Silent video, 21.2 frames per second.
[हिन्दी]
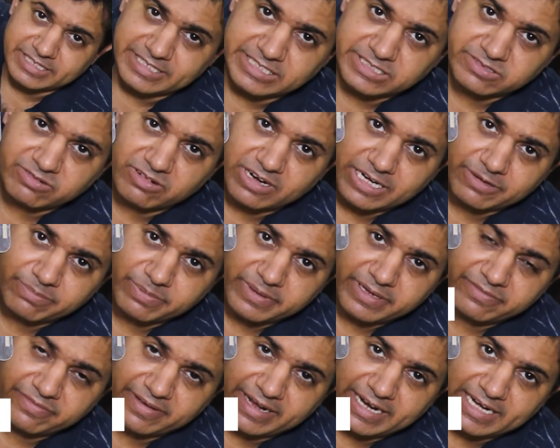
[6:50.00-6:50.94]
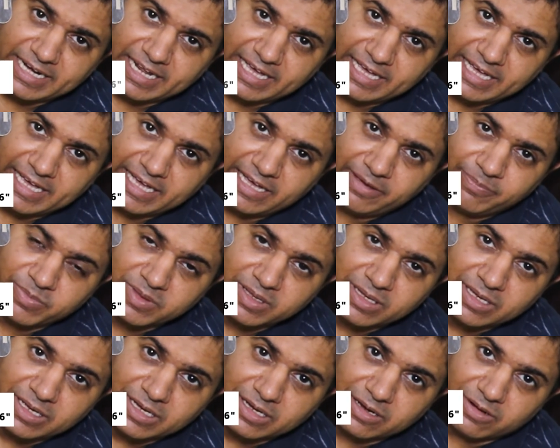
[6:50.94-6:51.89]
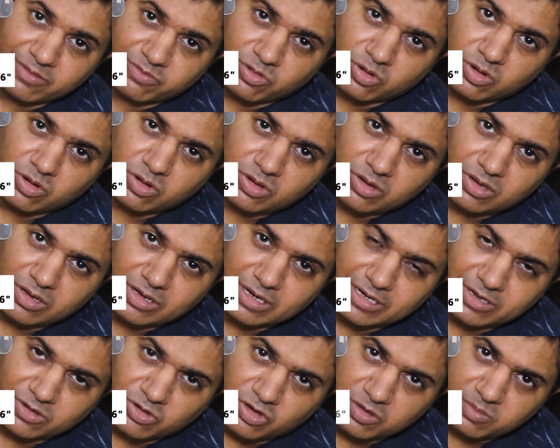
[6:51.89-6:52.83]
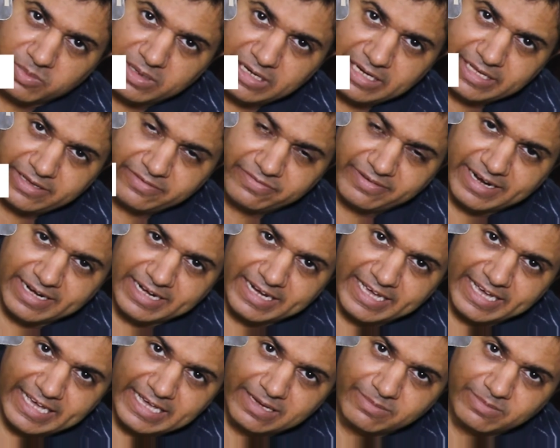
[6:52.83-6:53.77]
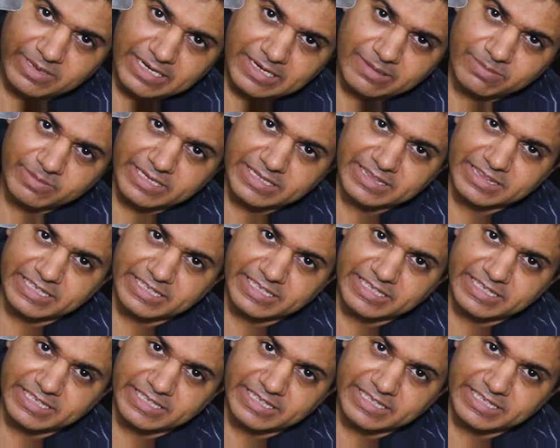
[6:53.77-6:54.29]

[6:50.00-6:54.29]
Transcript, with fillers: तीस वाट पे इफेक्ट आया है वो नॉर्मली इफेक्ट आया है मतलब कि